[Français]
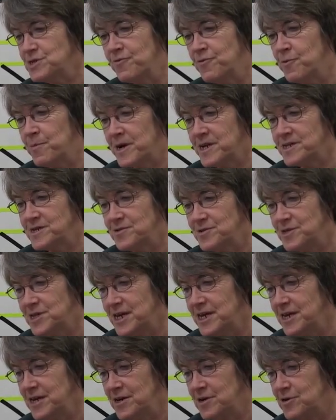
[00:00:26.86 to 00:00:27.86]
je vais vous
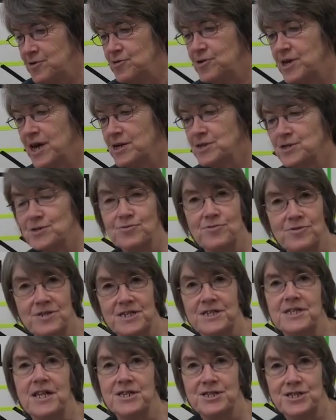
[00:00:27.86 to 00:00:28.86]
présenter Le garçon
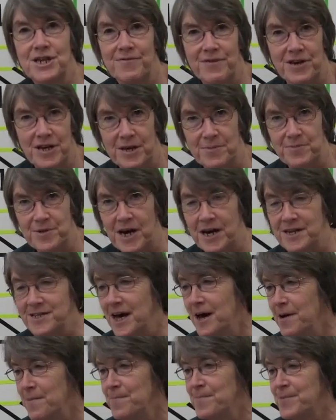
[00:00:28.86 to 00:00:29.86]
qui nageait avec les
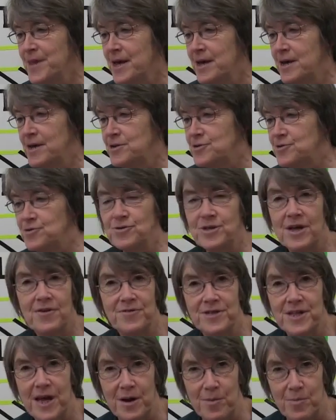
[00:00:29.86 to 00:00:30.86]
piranhas de
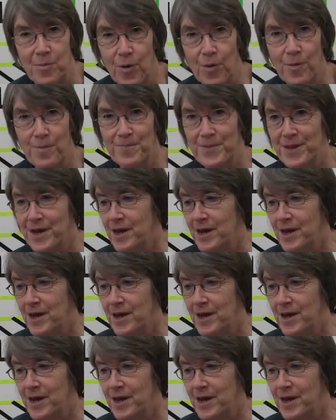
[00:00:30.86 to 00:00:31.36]
David Almond,